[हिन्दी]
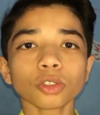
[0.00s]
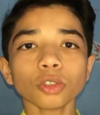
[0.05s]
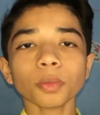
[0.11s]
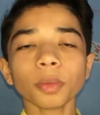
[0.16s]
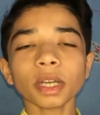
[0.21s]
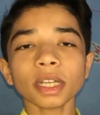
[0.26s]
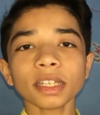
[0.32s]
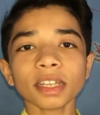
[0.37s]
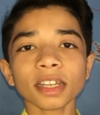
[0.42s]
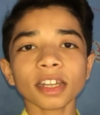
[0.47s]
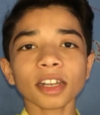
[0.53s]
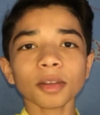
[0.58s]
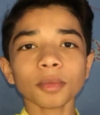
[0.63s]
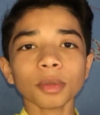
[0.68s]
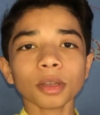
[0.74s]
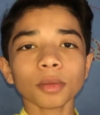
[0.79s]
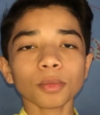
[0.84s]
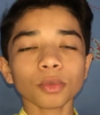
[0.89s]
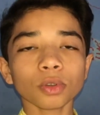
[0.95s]
तो भाई यार
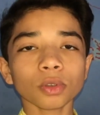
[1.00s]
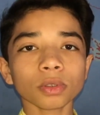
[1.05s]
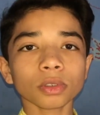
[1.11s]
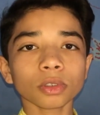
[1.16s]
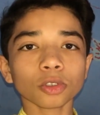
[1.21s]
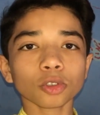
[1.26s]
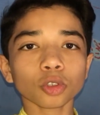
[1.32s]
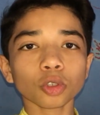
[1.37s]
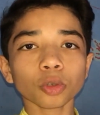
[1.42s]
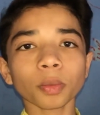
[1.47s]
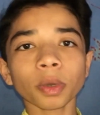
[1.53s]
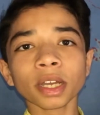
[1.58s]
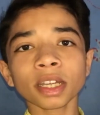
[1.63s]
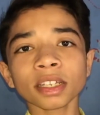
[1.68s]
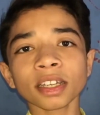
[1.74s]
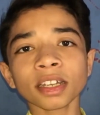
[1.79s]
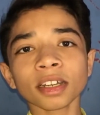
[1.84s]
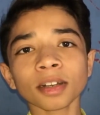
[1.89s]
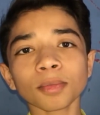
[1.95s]
अभी हम तो भाई
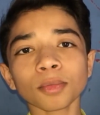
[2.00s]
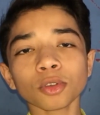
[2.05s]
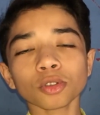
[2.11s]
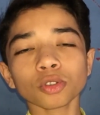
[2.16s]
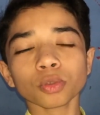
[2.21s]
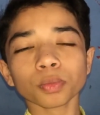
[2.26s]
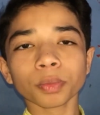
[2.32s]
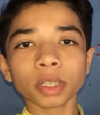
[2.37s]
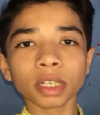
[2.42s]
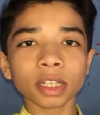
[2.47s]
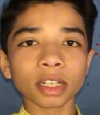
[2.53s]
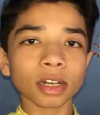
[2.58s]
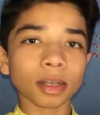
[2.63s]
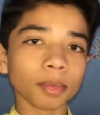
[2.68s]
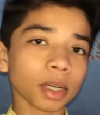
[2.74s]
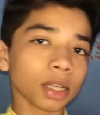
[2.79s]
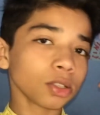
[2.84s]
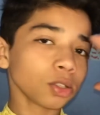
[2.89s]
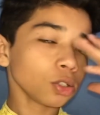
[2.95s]
यार हम लोग जुम्मे की
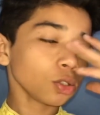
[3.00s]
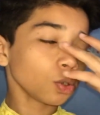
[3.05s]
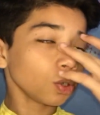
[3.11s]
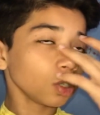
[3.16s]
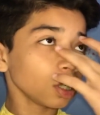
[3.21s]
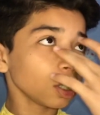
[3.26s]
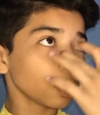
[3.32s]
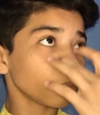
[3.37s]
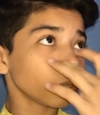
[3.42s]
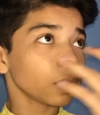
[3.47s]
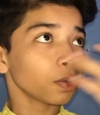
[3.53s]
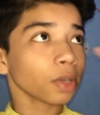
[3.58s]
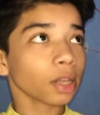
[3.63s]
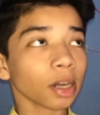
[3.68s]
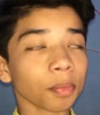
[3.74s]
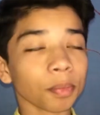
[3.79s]
नमाज़ और जहर की नमाज़ वगैरह